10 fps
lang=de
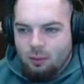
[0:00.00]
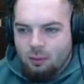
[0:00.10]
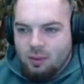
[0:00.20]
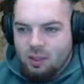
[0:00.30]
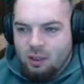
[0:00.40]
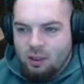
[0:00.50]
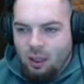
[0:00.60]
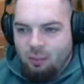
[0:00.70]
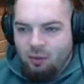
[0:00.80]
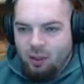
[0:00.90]
Was geht denn
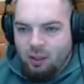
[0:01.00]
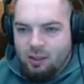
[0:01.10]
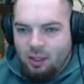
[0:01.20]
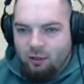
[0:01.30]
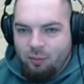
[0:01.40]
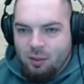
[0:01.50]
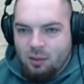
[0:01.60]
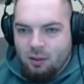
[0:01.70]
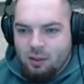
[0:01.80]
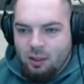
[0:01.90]
hier ab, Alter? Das Scuff-Boss
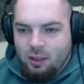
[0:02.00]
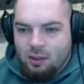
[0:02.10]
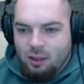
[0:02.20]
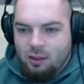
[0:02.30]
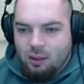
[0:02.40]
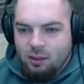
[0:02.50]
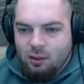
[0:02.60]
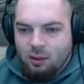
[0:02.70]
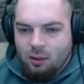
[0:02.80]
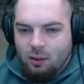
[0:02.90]
oder was? Ich, ich,
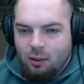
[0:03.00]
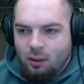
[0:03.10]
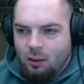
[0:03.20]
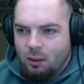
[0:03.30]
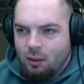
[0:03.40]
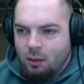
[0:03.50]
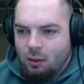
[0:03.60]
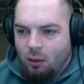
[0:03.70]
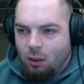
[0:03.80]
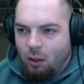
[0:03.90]
ich.
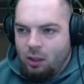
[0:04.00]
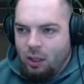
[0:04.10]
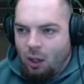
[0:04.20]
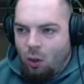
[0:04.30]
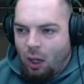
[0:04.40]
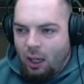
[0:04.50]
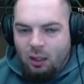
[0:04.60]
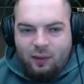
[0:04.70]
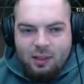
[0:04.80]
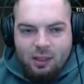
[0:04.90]
Oh lol, hier auch.
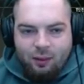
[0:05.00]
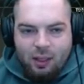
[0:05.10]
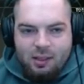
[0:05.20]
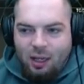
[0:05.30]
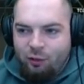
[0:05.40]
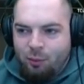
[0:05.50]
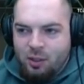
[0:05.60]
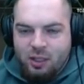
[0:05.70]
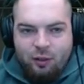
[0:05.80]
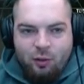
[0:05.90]
Alter, was, hier war das
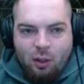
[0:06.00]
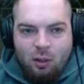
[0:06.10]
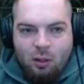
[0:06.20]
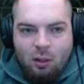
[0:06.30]
Scuff-Boss, Safe Call.